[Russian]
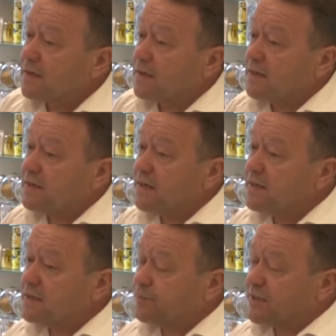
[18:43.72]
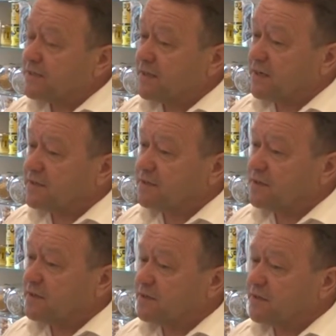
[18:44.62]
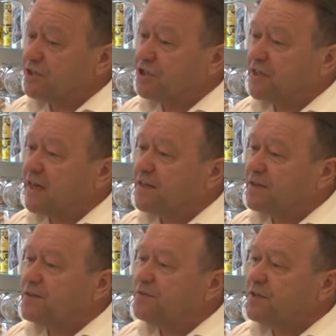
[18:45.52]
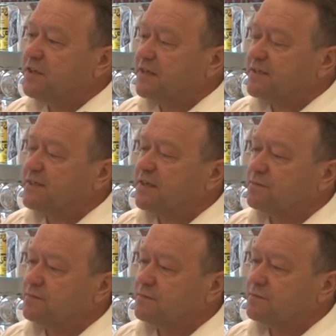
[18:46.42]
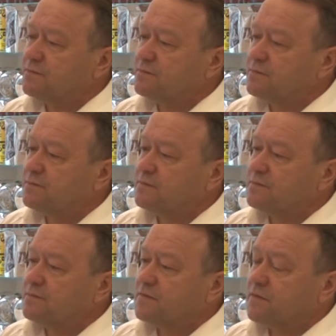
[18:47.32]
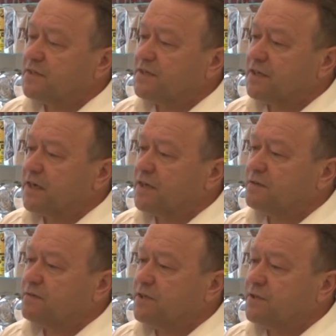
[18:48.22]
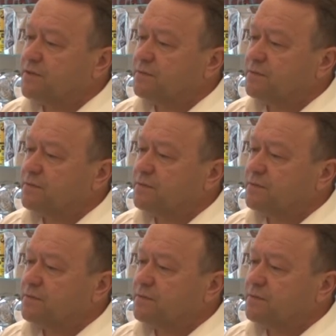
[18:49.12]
Когда это пространство начинает двигаться, возникает ветер.